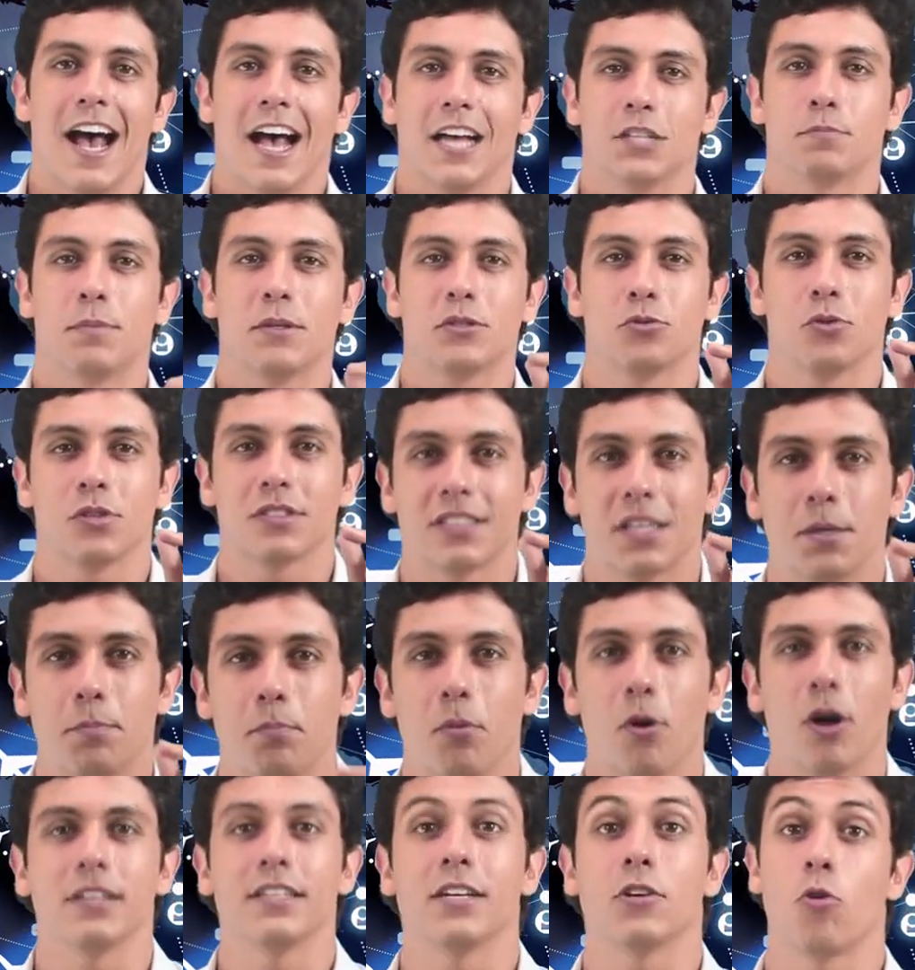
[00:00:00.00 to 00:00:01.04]
As pessoas que
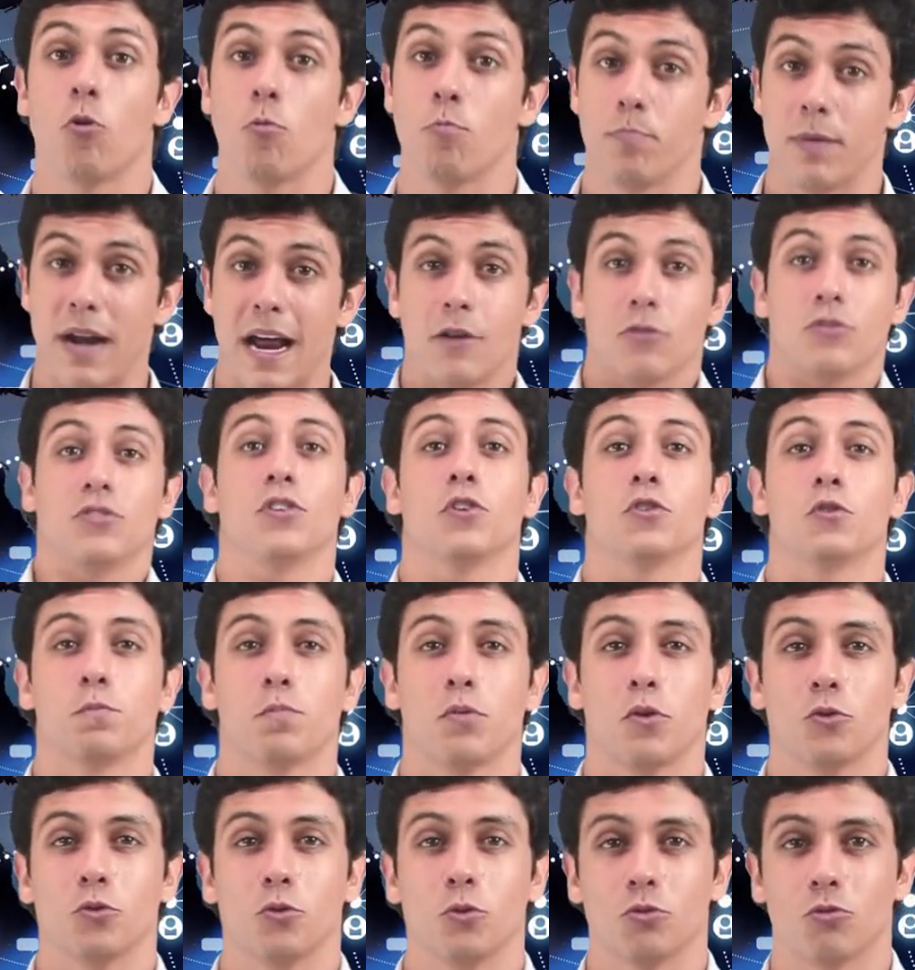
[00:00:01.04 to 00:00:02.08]
podem comprar os seus
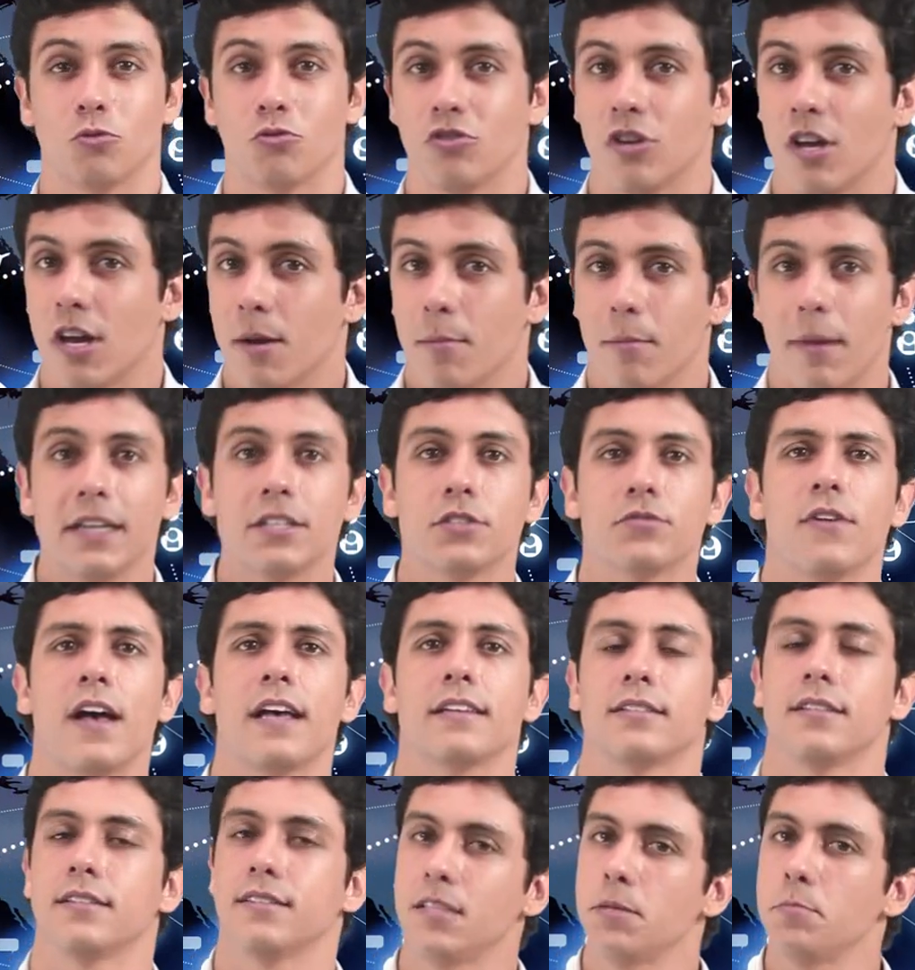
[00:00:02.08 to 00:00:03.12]
produtos mais mais
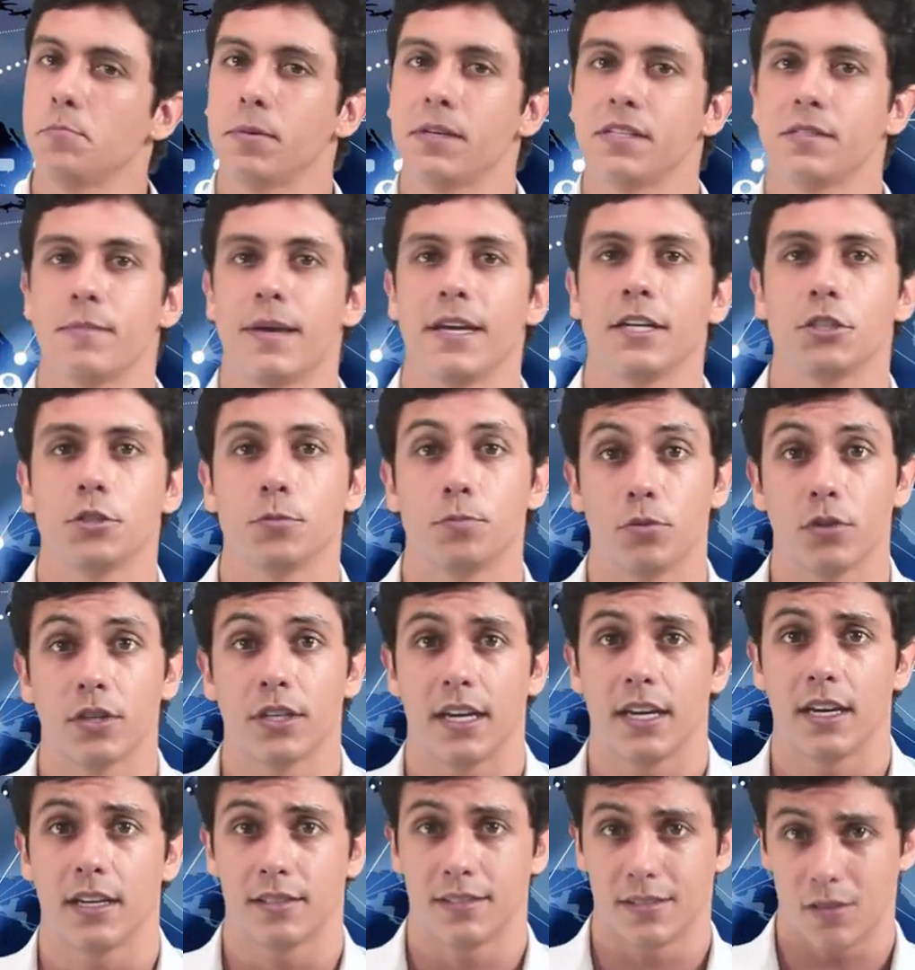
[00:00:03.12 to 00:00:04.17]
fáceis, simplesmente
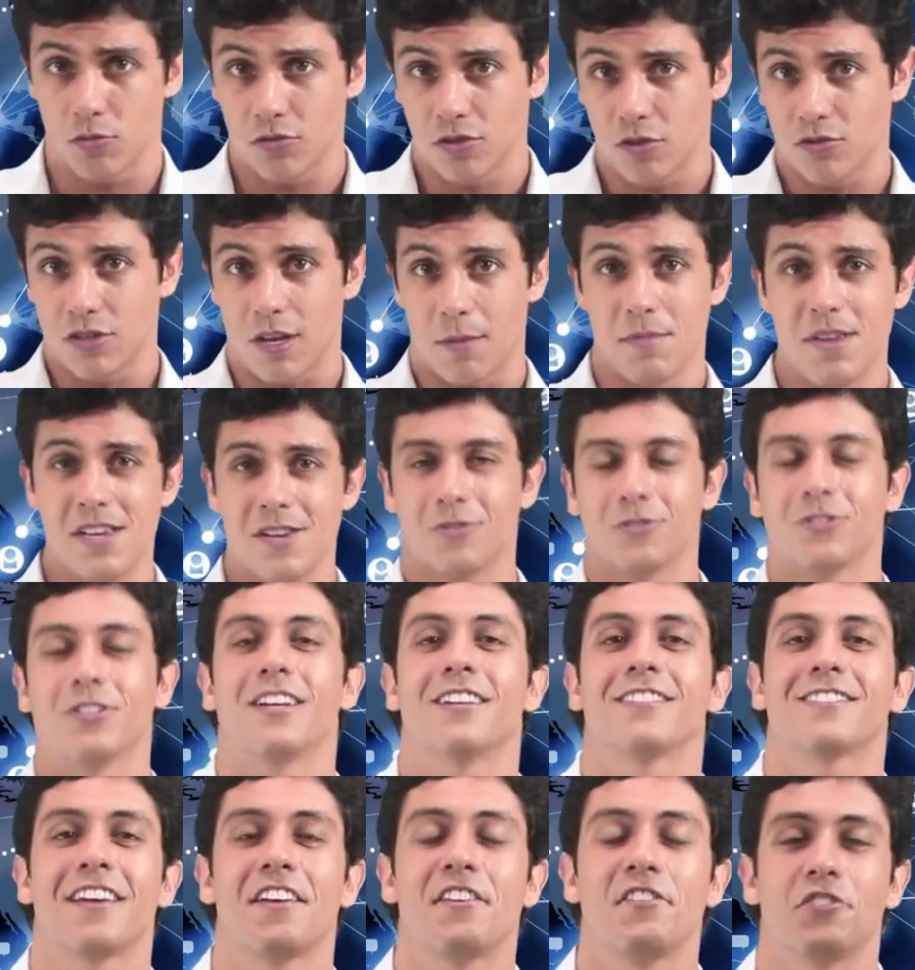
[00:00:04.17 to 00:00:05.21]
porque elas são seus amigos,
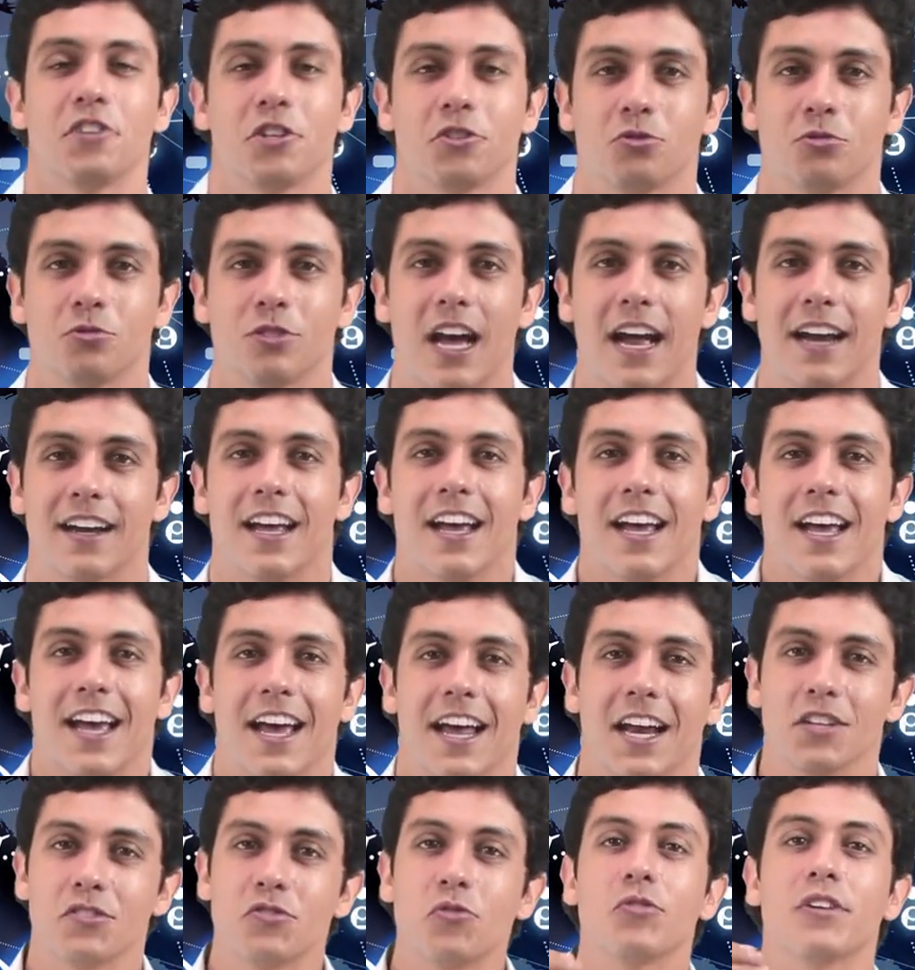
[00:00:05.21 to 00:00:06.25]
elas querem te ajudar,
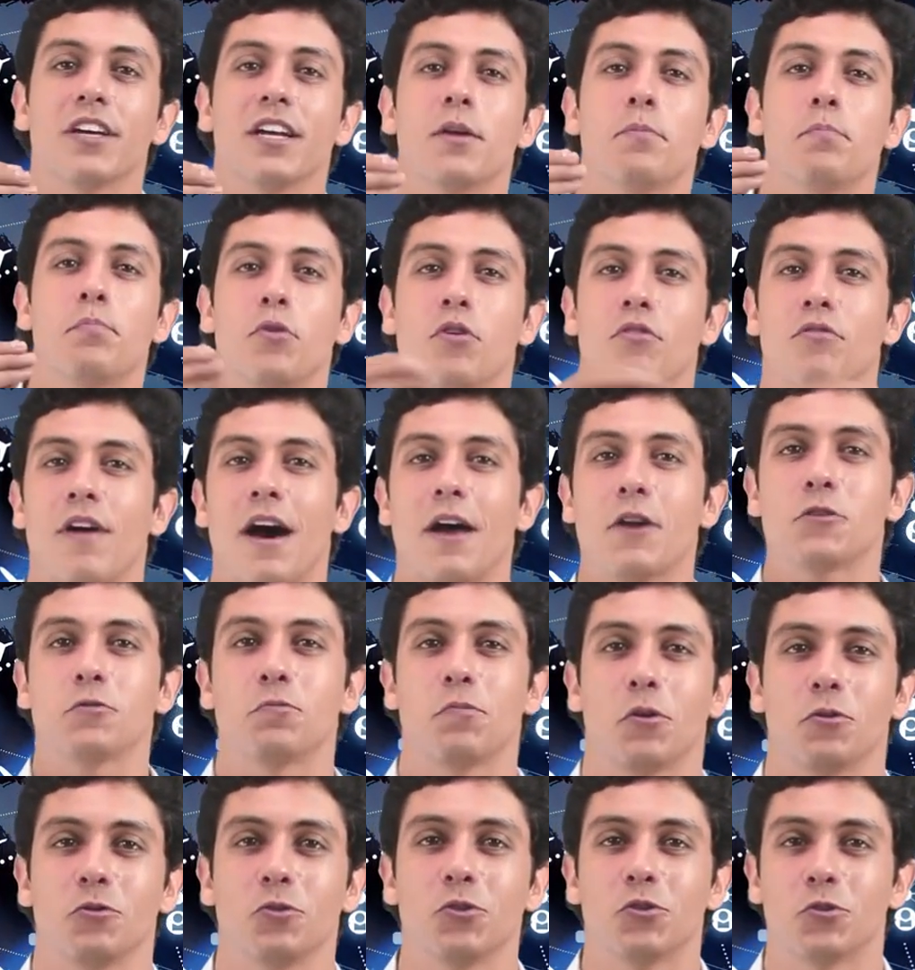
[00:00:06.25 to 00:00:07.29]
elas vão querer provar os
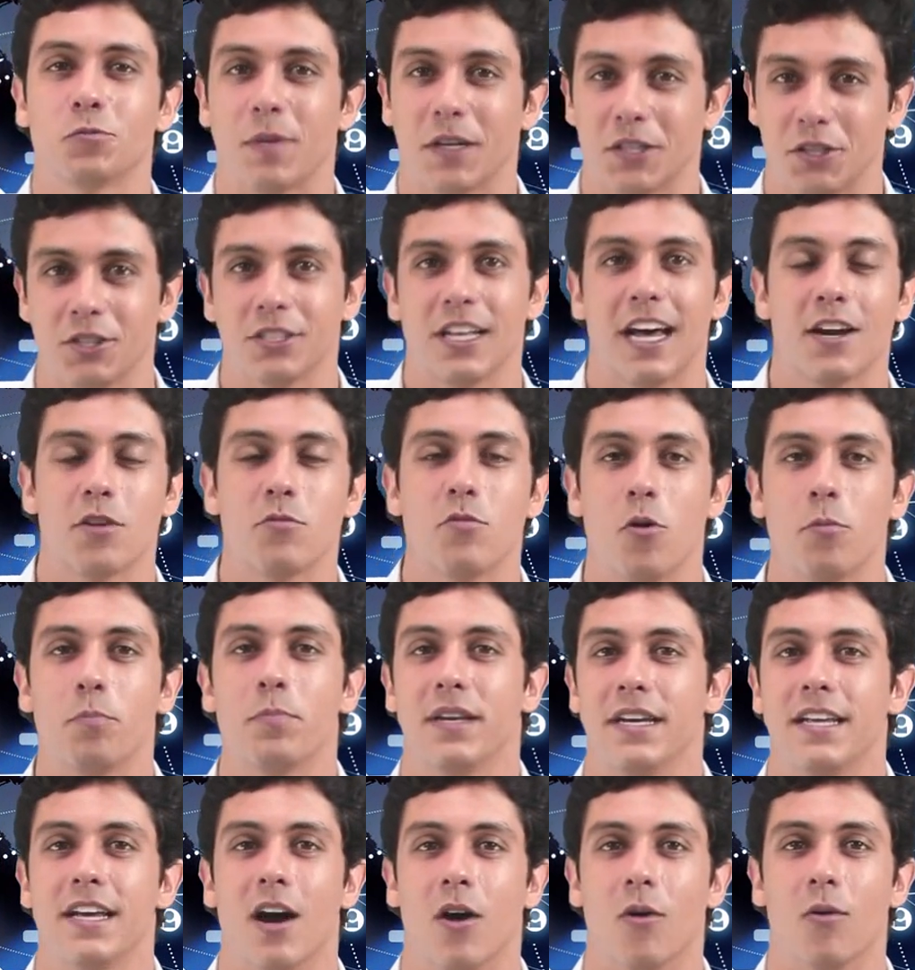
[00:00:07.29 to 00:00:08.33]
produtos para te dar uma
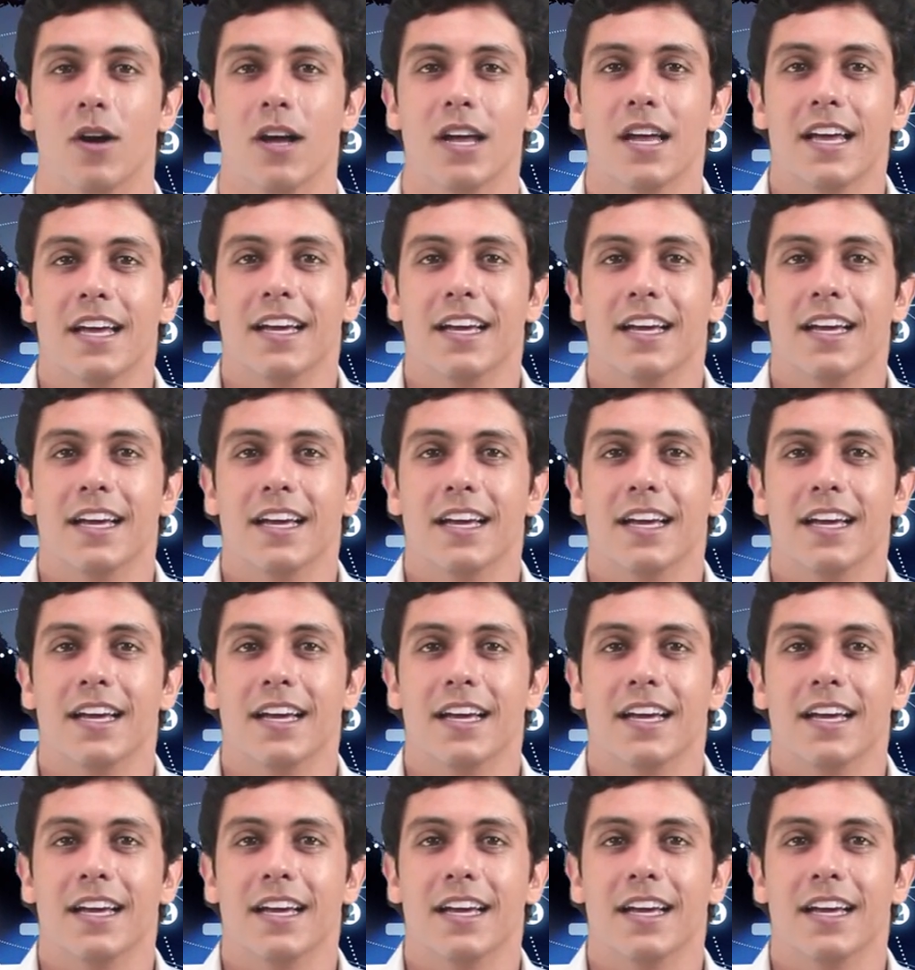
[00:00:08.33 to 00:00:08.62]
opinião.